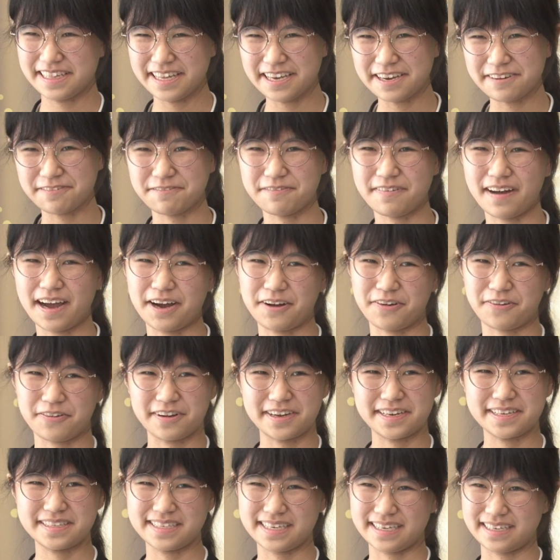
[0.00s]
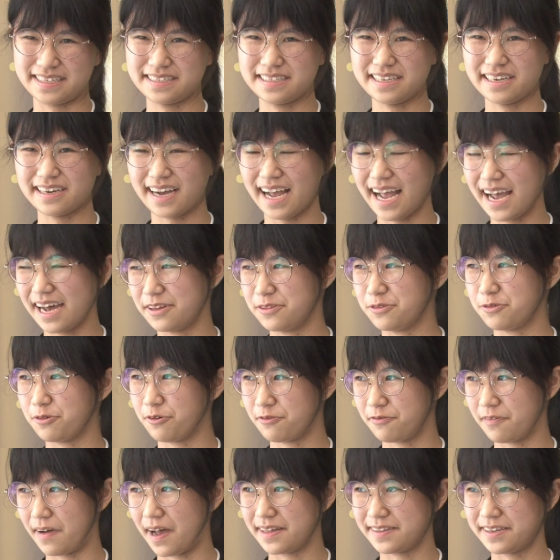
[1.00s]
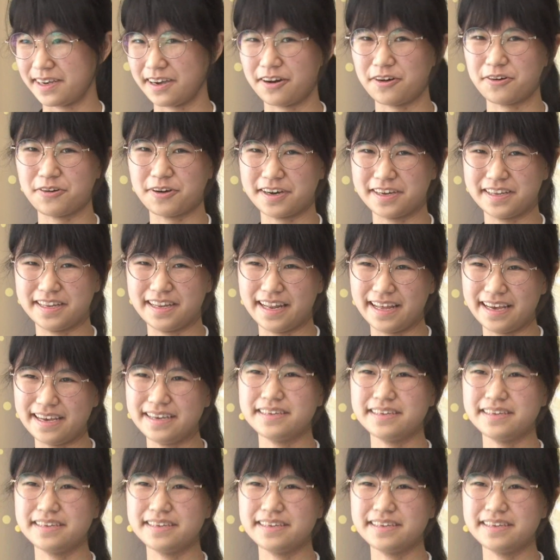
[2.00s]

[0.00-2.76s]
练法规，这样要看很多法条，会很累。